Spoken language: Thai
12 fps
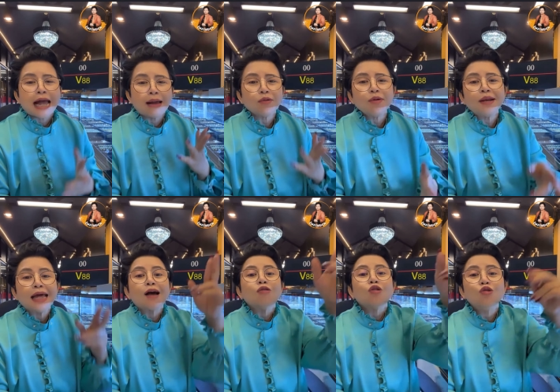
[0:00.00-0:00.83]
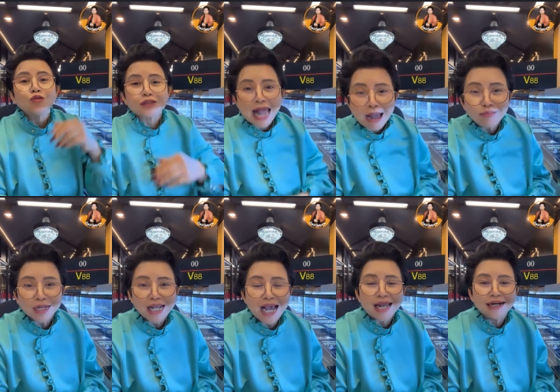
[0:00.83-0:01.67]
ลูกสามไม่เป็นไรเขาก็ลูก
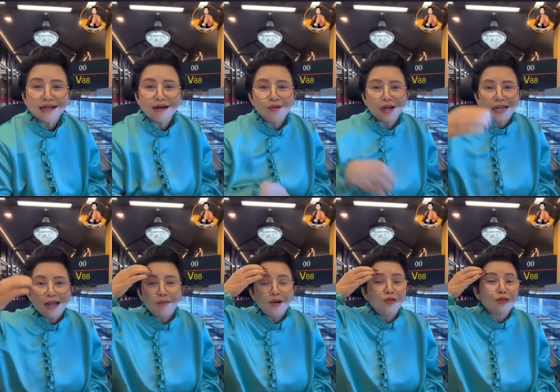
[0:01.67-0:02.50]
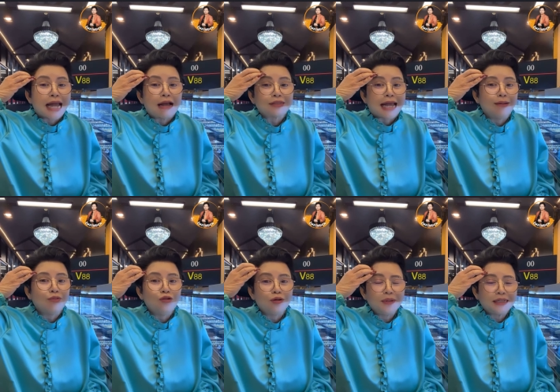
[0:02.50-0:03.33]
สามเหมือนกันเขาบอกนะเขาเป็นลูกสาว
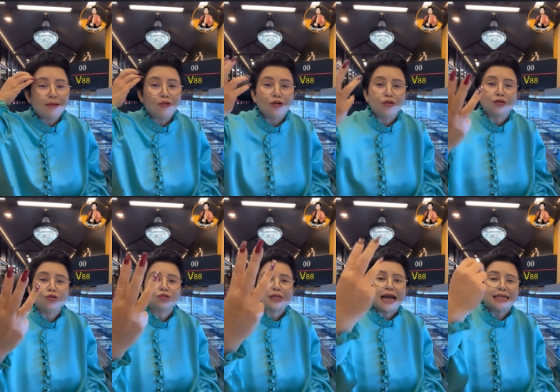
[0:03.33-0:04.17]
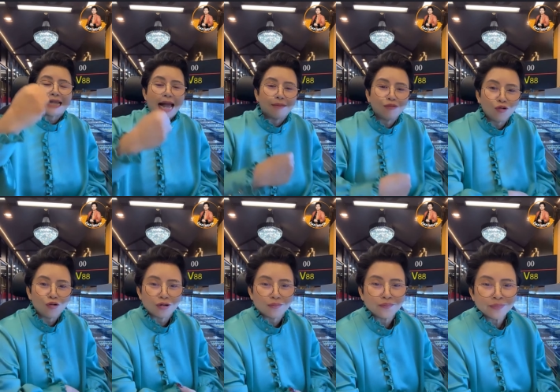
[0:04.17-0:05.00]
สามคนไม่ใช่ว่าลูกชายสา
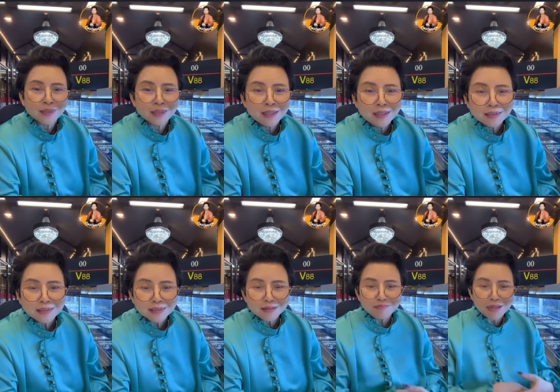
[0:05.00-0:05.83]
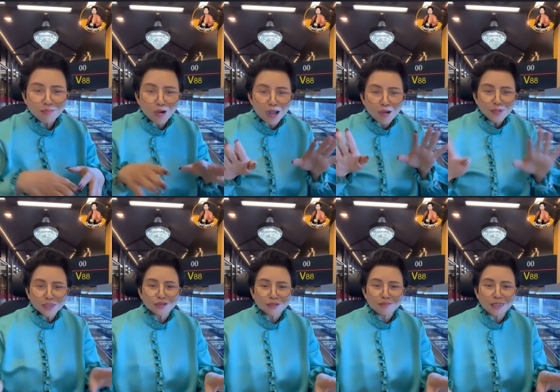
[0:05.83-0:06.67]
มคน มันบอก
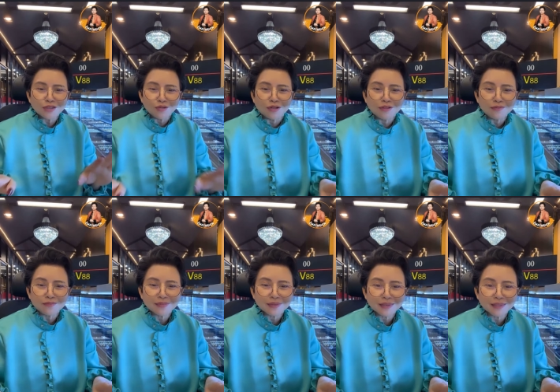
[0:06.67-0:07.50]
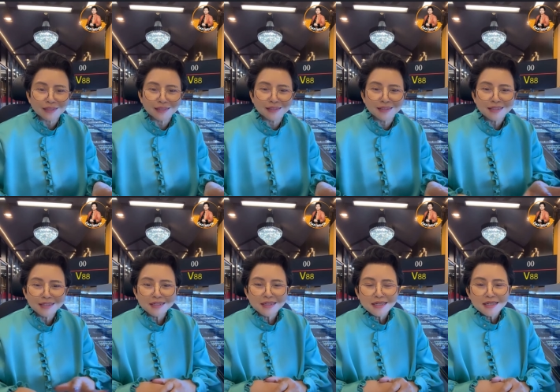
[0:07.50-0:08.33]
เขาไม่ไม่สนอืม
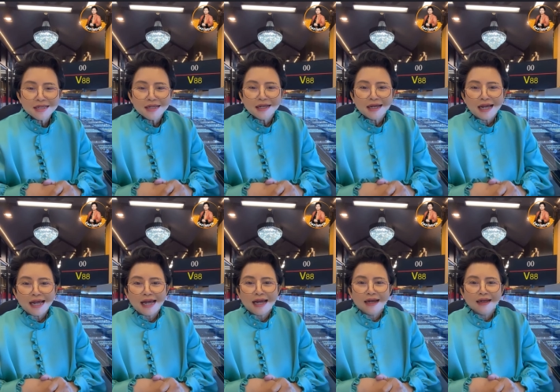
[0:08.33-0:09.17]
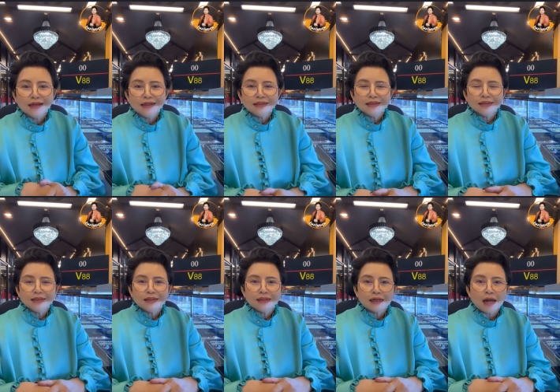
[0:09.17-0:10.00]
อ่า
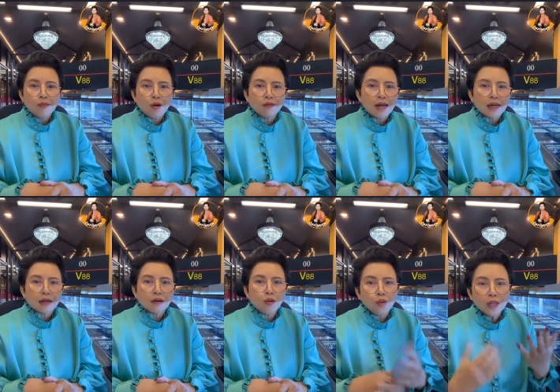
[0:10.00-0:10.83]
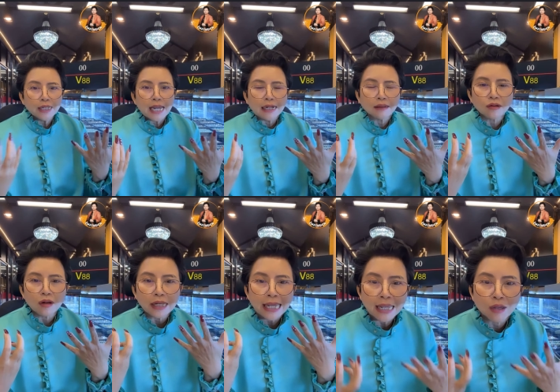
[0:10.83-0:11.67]
เขาบอกว่า คุยกั
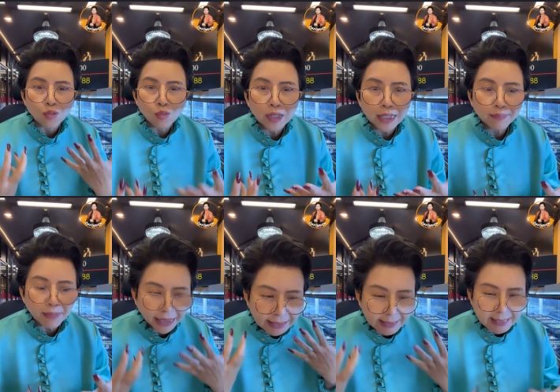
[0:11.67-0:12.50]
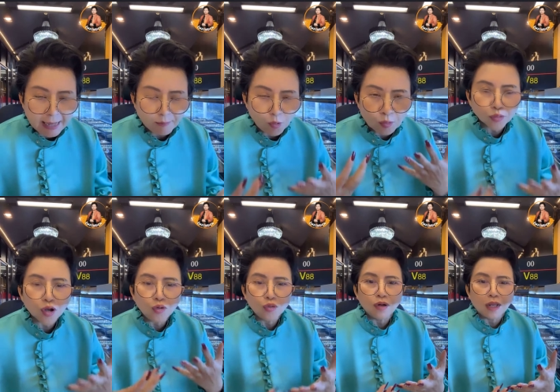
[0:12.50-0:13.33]
นก็แค่คุยไม่กี่คำ
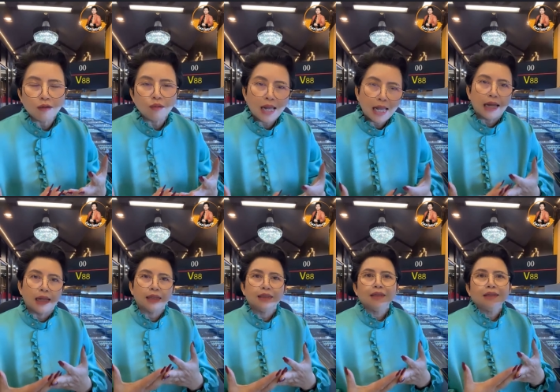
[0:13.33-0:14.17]
ผมก็รู้แล้วว่า